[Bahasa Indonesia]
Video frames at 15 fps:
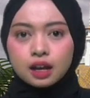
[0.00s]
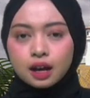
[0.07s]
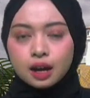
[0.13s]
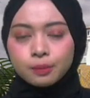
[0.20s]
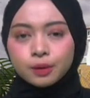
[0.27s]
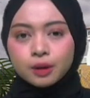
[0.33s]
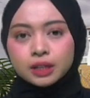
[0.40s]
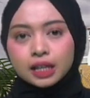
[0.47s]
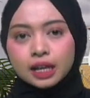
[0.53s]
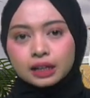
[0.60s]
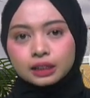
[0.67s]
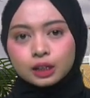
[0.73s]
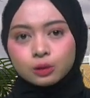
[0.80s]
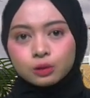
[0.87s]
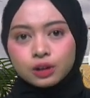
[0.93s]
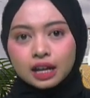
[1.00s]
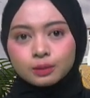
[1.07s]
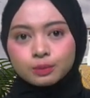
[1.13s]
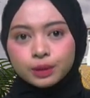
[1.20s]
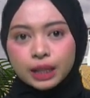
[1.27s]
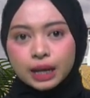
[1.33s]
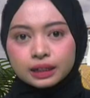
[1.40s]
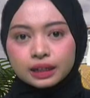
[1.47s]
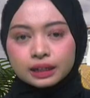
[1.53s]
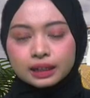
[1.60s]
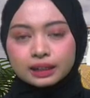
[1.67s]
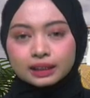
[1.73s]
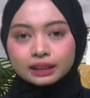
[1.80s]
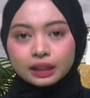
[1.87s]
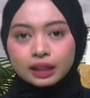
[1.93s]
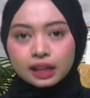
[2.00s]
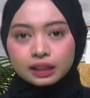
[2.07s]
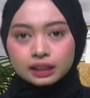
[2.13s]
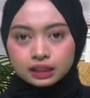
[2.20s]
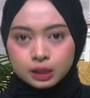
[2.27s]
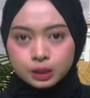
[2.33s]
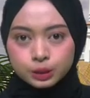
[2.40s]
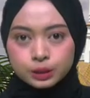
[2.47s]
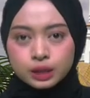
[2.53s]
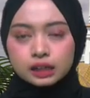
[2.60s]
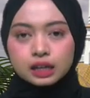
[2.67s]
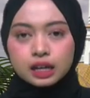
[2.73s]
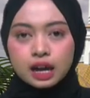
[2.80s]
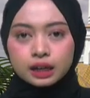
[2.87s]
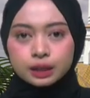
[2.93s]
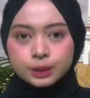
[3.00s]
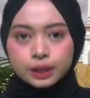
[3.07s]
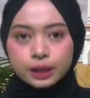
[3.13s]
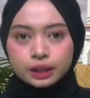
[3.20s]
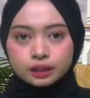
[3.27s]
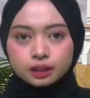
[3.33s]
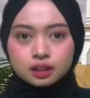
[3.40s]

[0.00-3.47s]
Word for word: apabila ada dugaan pelanggaran netralitas dari ASN.